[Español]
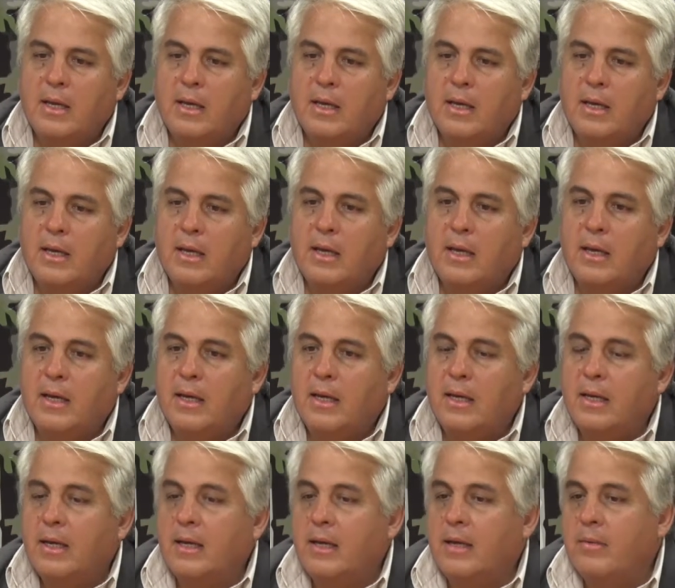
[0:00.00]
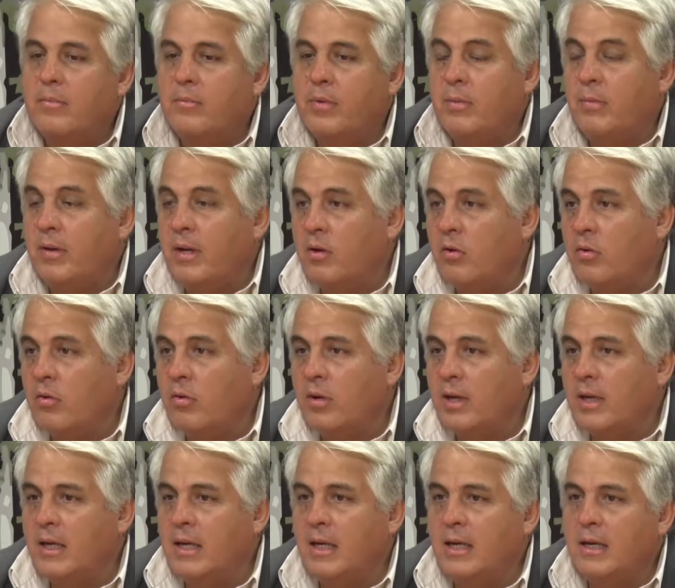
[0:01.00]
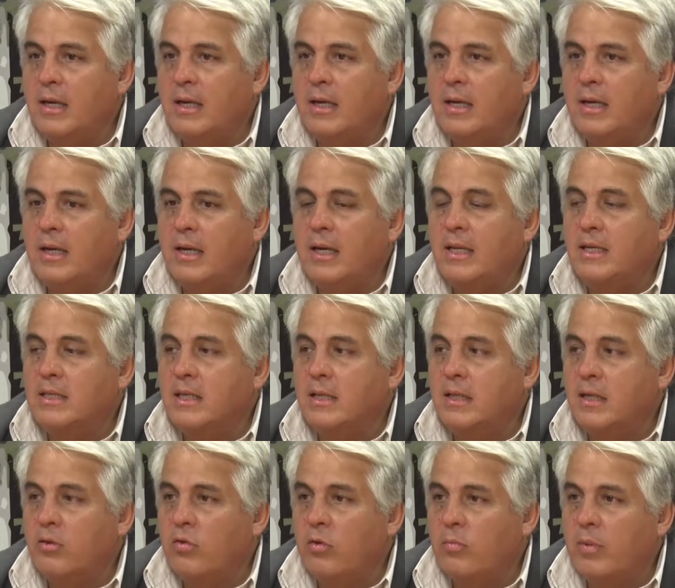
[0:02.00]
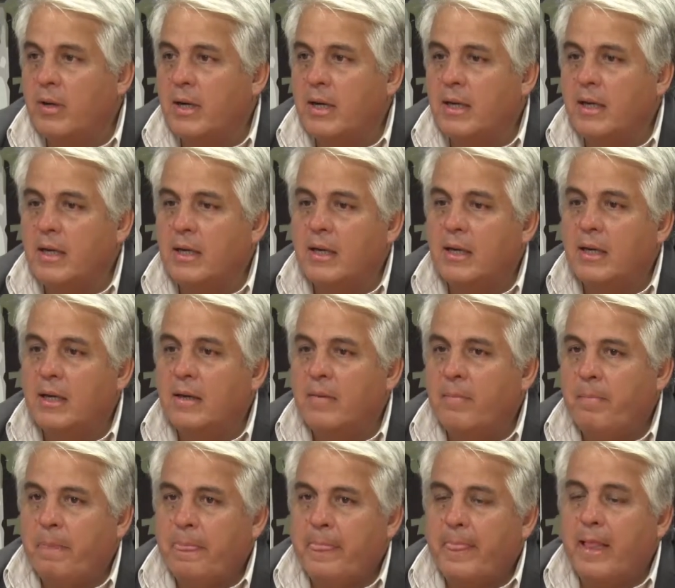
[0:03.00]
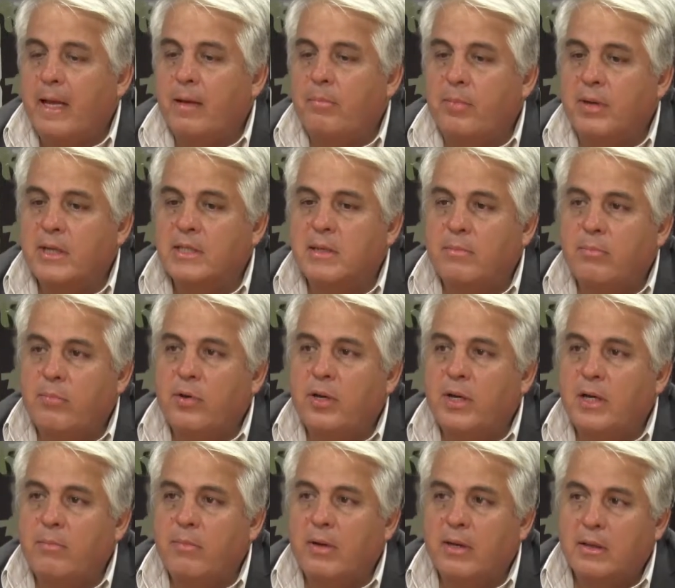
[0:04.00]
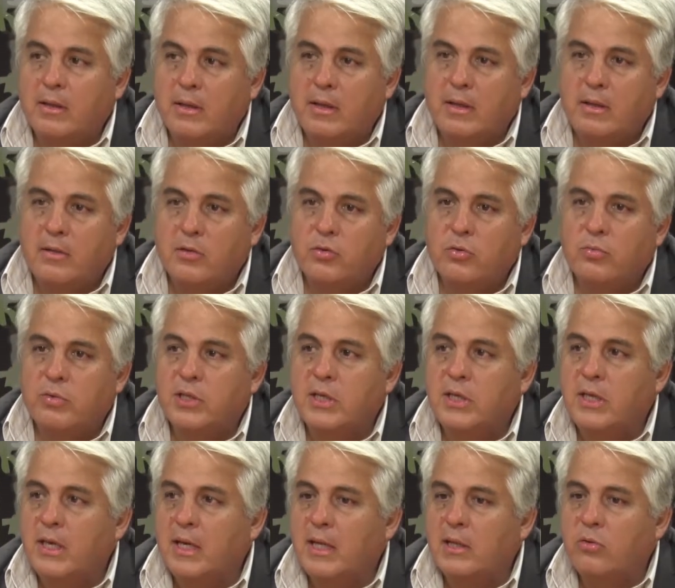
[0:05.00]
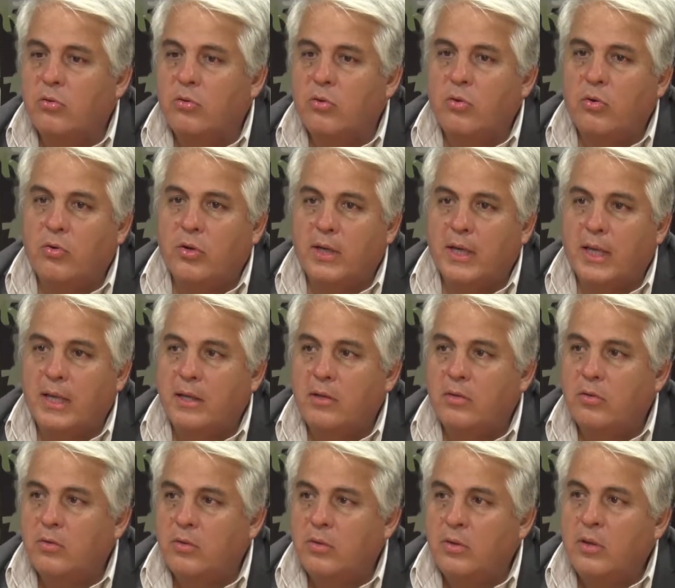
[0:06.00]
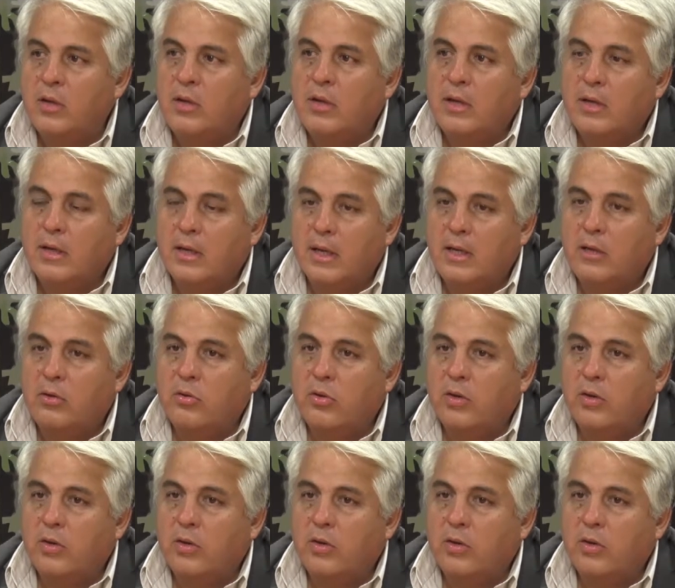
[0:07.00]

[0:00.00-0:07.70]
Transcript: eh, primero lo que es el incentivo para que las empresas puedan invertir, subsidiando los créditos, créditos